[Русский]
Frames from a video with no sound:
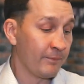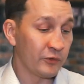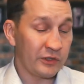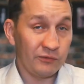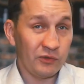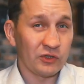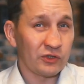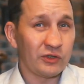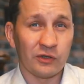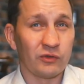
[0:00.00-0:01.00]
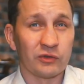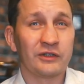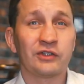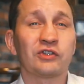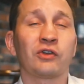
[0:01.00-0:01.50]
Но сегодняшний день, говорю,
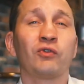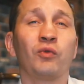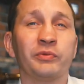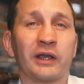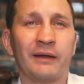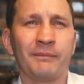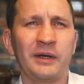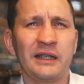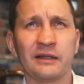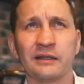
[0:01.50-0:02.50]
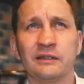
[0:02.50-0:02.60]
достаточно крупная компания,